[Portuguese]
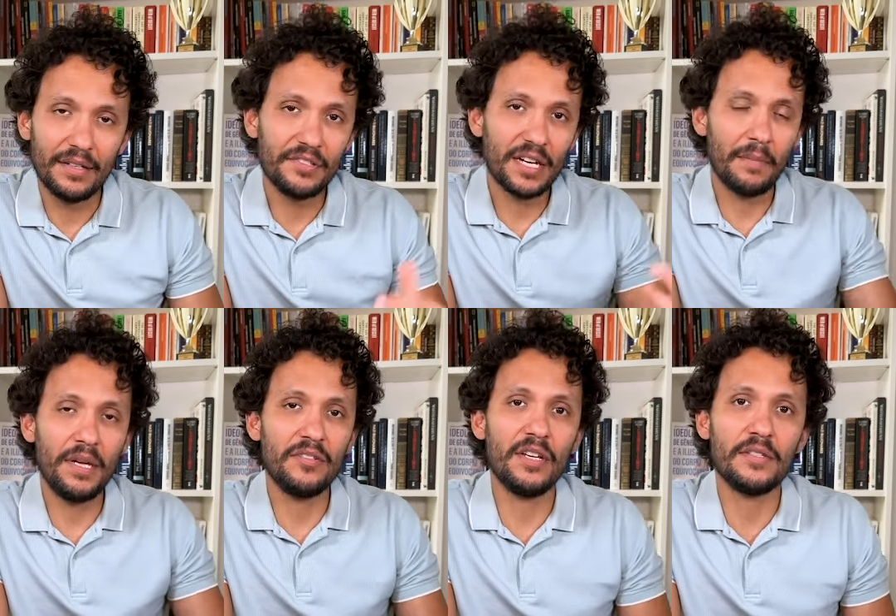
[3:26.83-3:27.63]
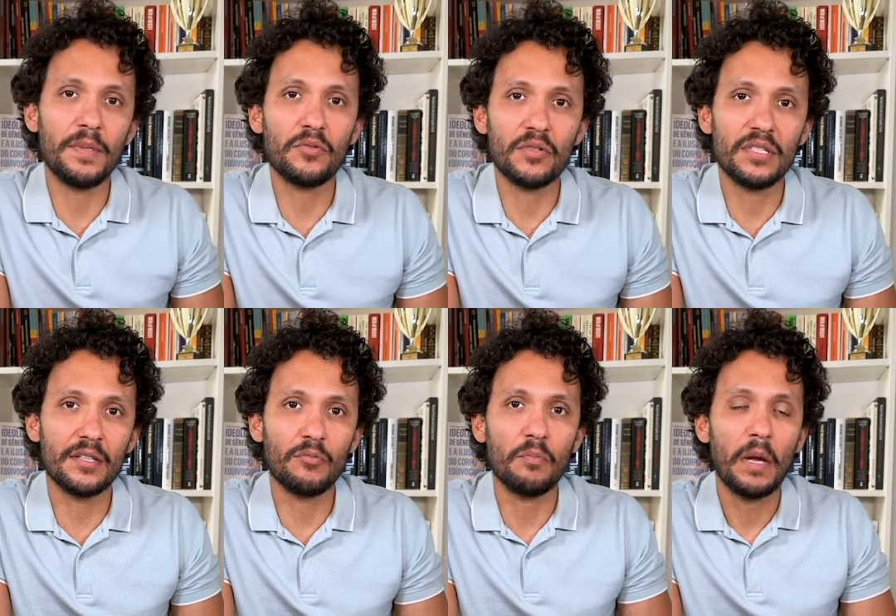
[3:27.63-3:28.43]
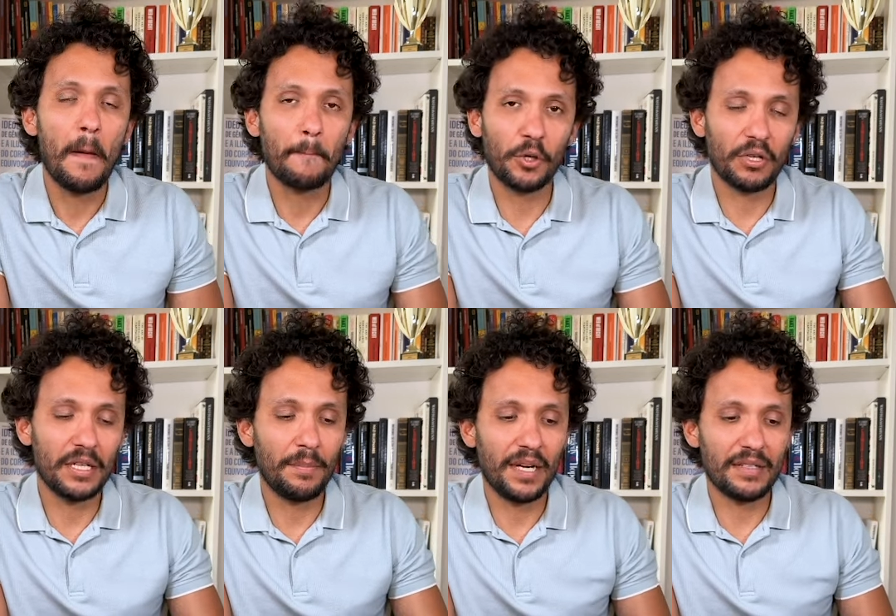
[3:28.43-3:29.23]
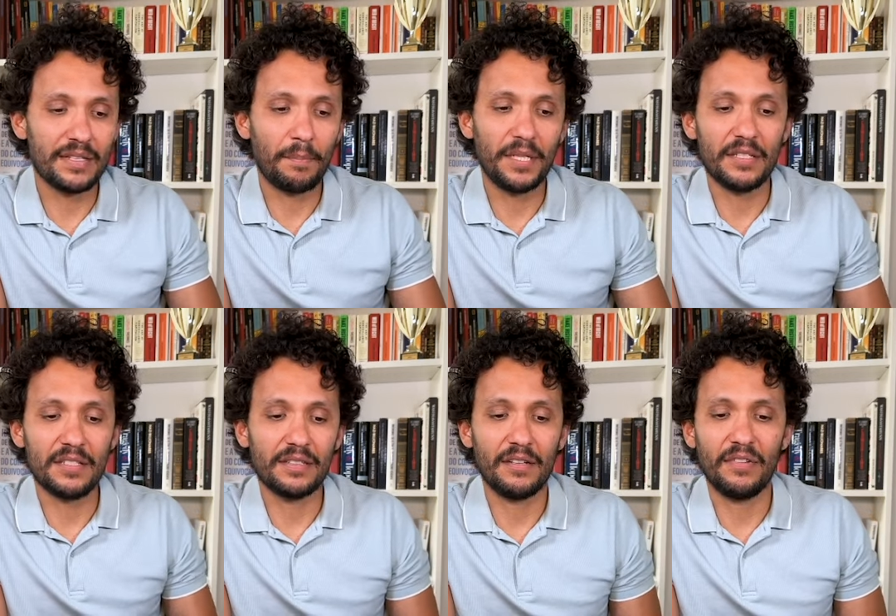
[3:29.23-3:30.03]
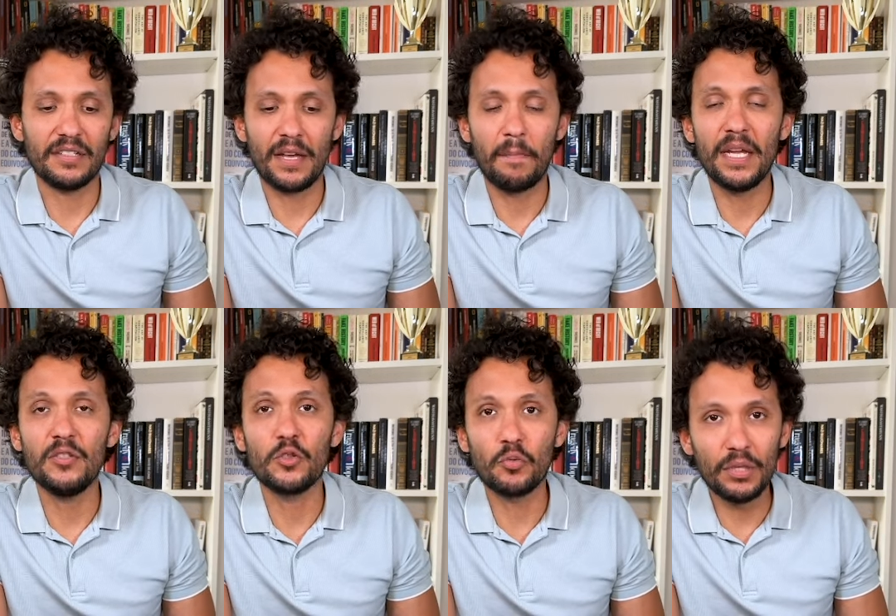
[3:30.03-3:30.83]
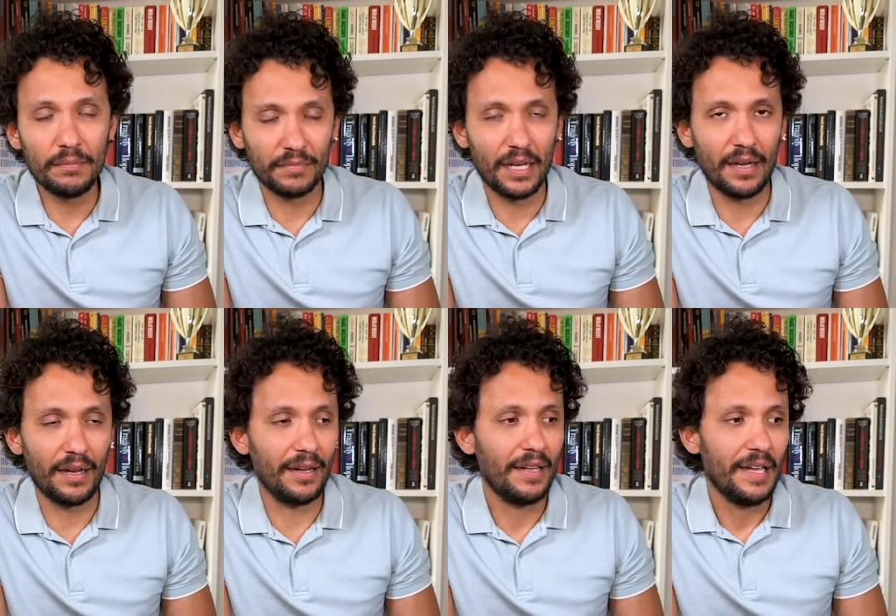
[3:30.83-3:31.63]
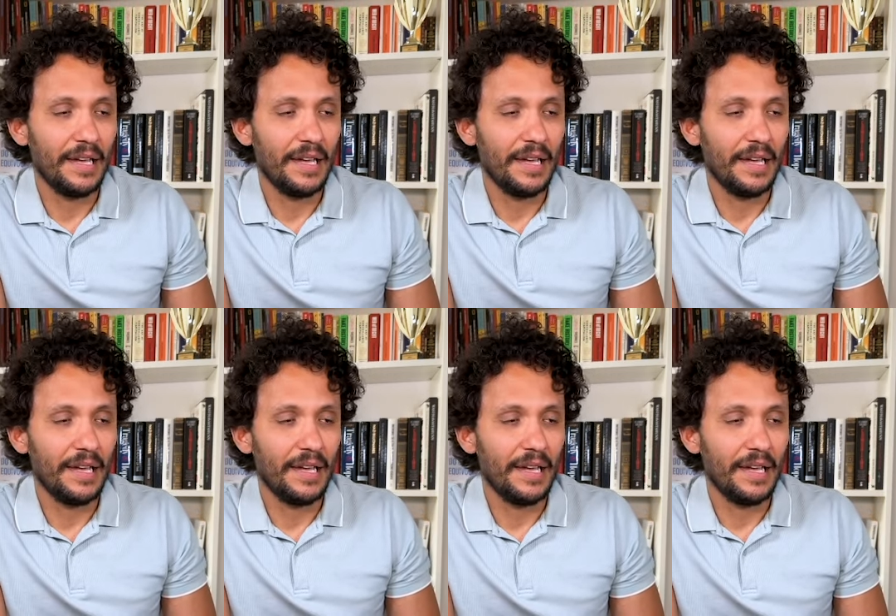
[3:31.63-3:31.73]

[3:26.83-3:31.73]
Antigamente as pessoas eram programadas apenas através da mainstream, da,